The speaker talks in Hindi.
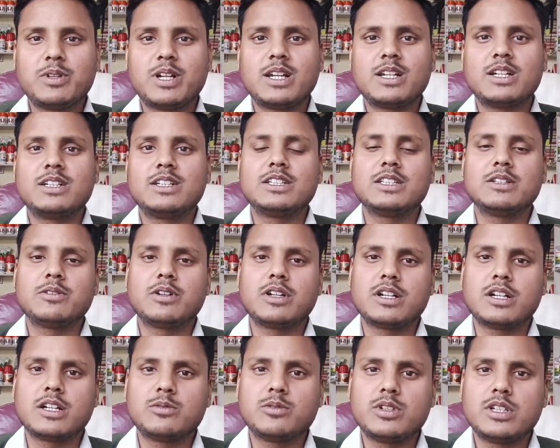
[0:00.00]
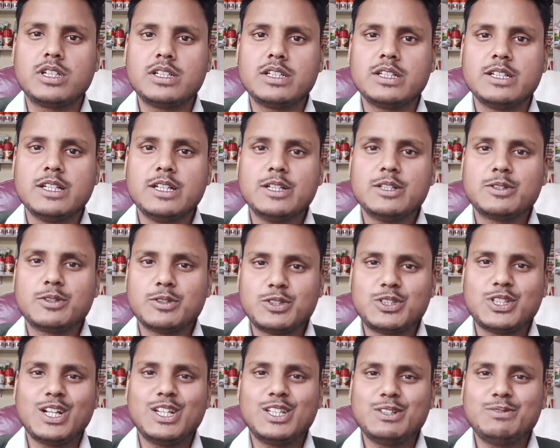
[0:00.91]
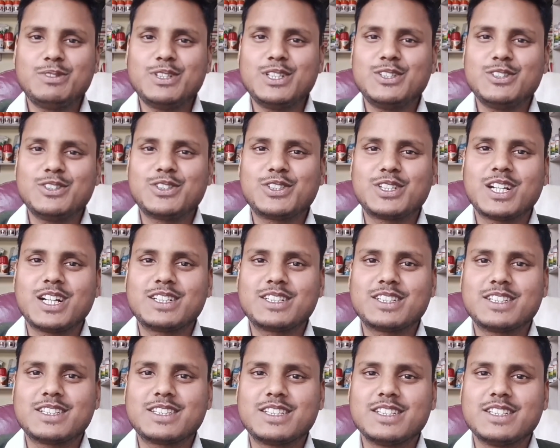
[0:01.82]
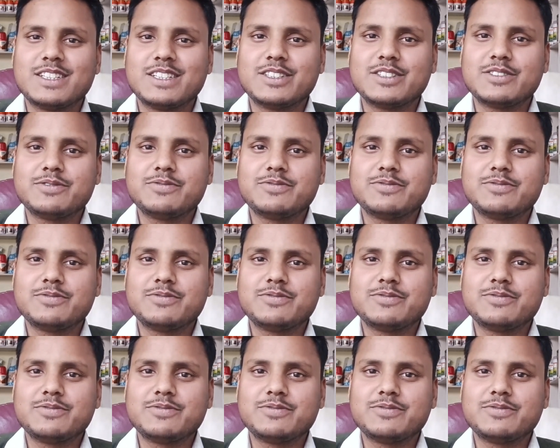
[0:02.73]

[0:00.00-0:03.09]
बैल घंटी दबाना ना भूलें तो चलिए वीडियो स्टार्ट करते हैं